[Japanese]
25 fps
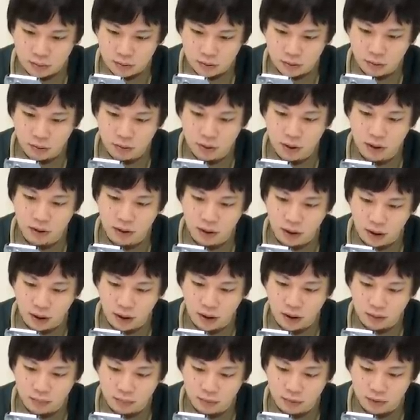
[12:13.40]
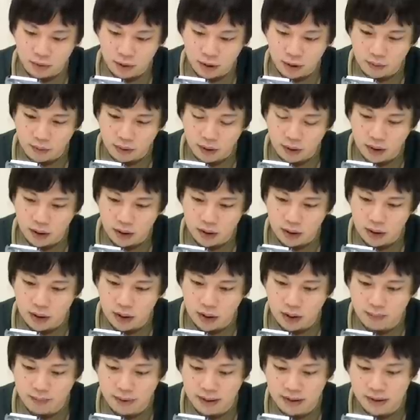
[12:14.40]
そこだよね問題はあ
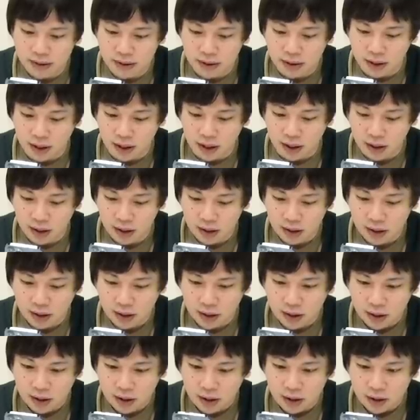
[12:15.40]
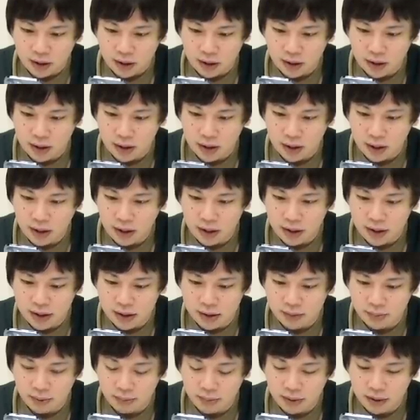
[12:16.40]
霧まずいって霧が
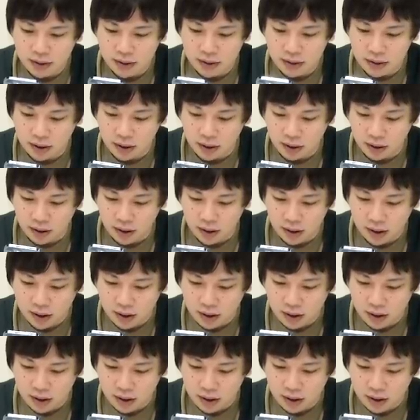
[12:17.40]
一番まずいんだからよ